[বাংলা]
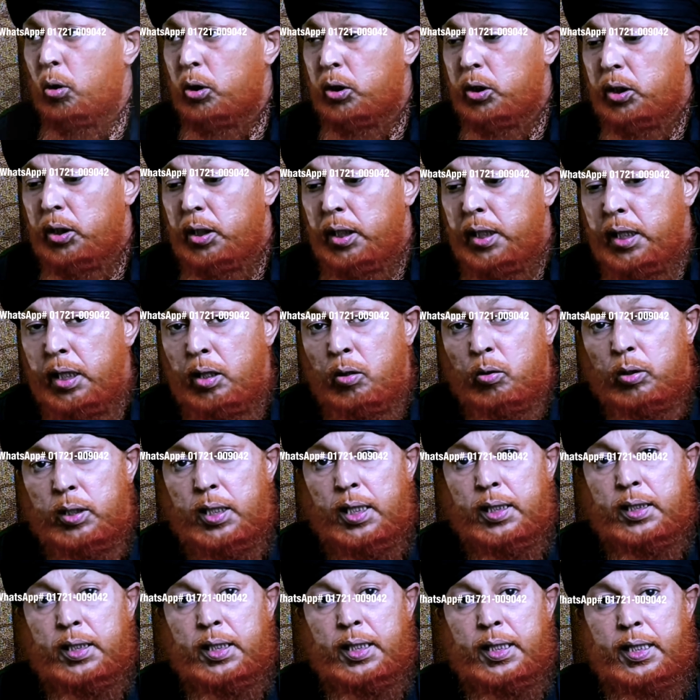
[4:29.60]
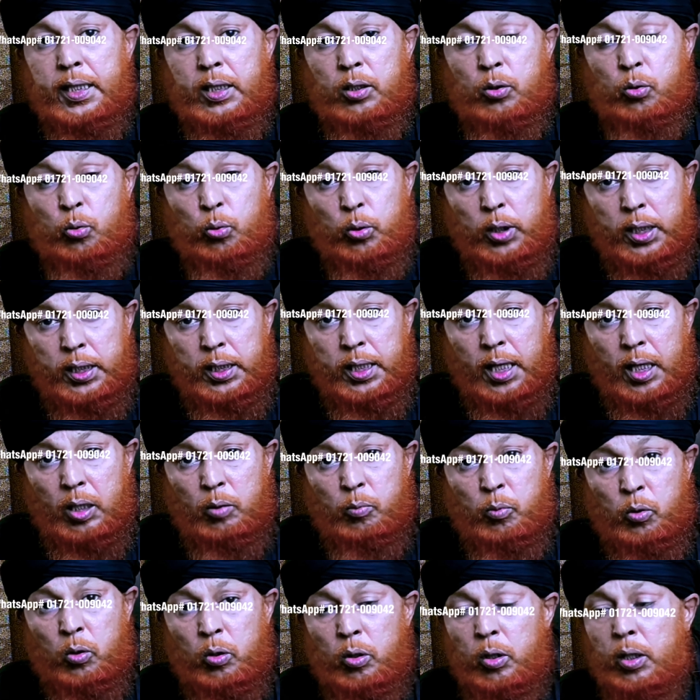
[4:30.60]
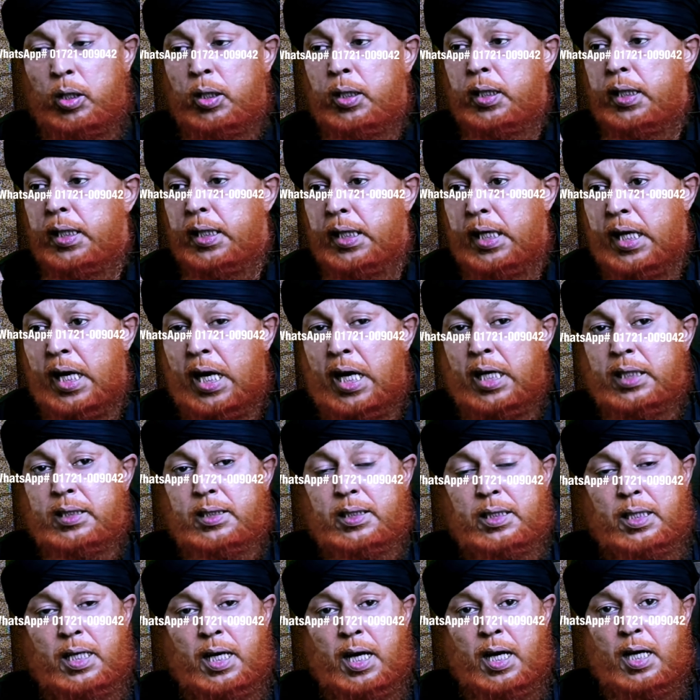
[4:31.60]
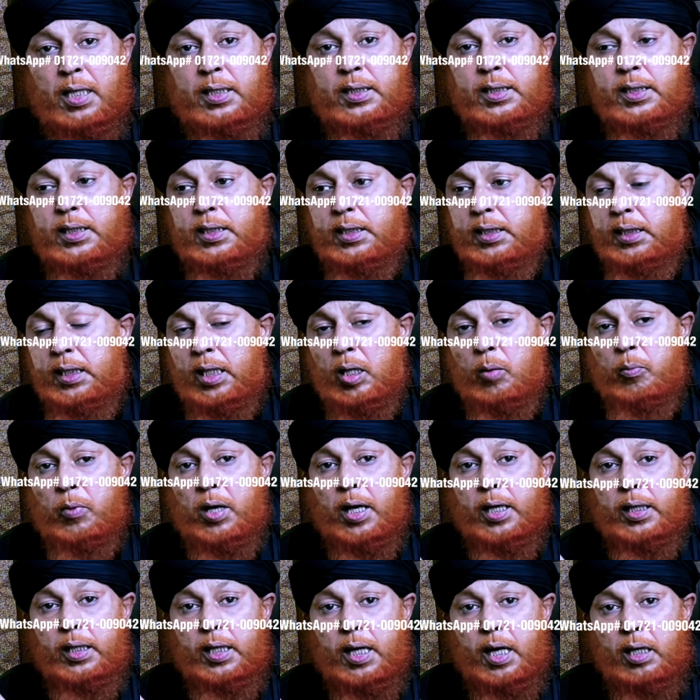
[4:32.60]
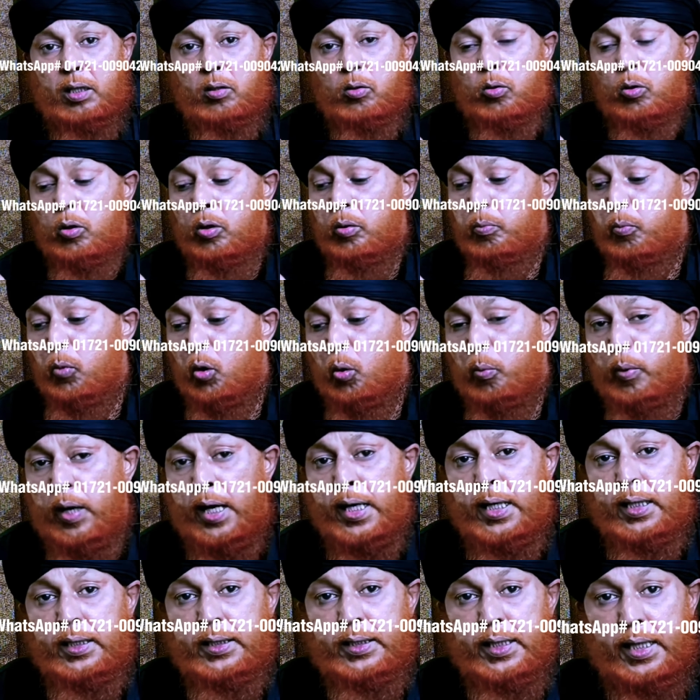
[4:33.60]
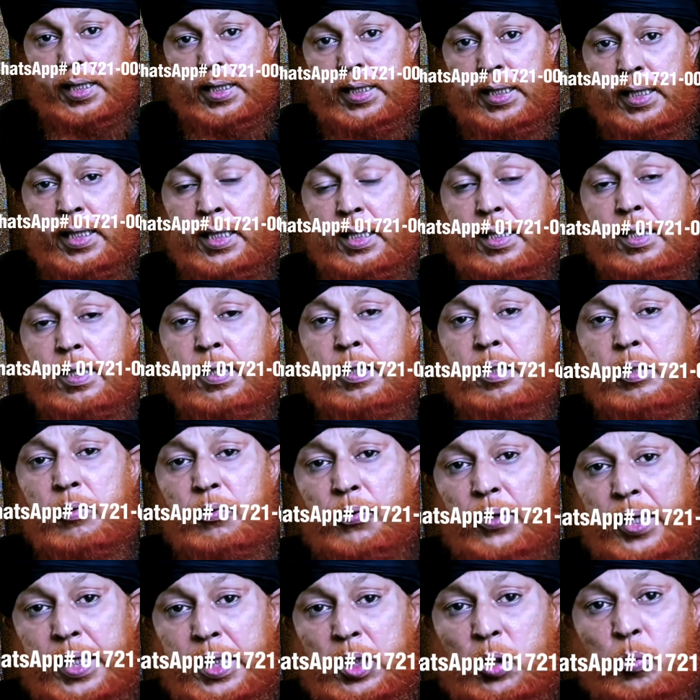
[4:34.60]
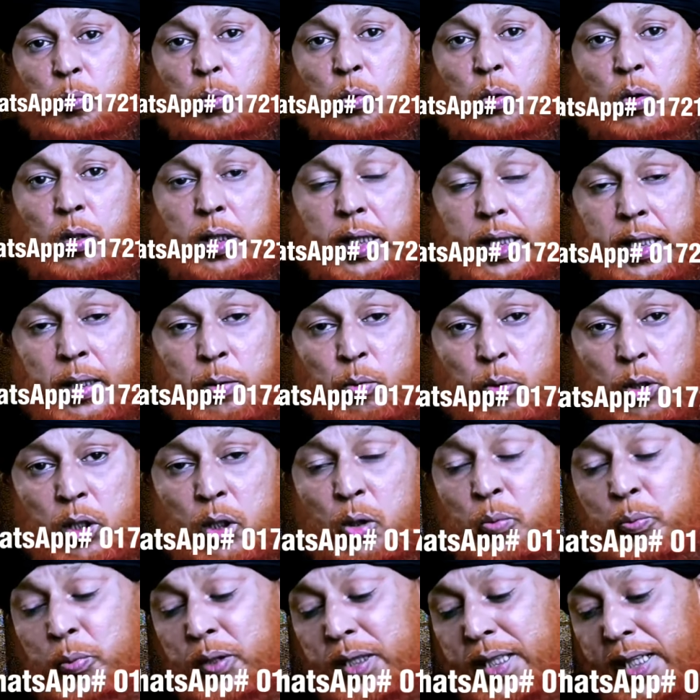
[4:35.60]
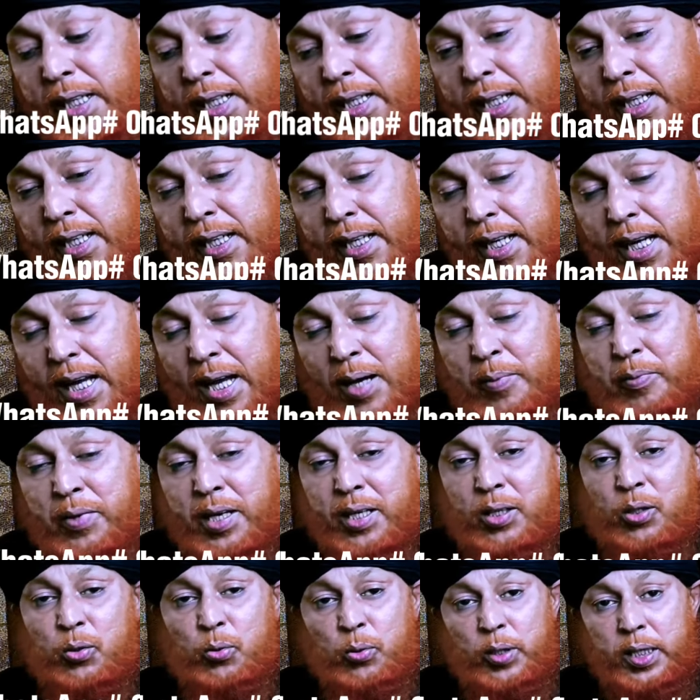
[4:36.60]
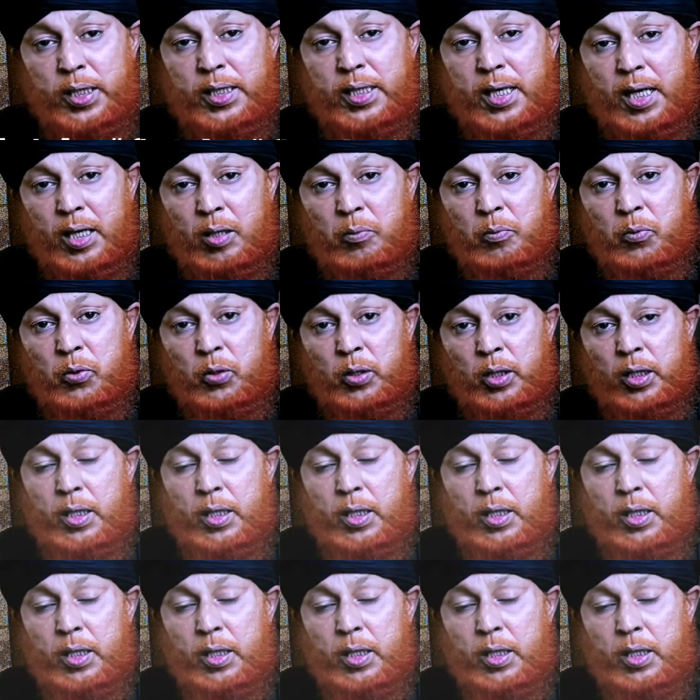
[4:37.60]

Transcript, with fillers: অশ্লীলতা থেকে দূরে থাকব নাচ গান সিনেমা নাটক মোবাইল চ্যাটিং ফেসবুক ইউটিউব থেকে আমরা দূরে থাকব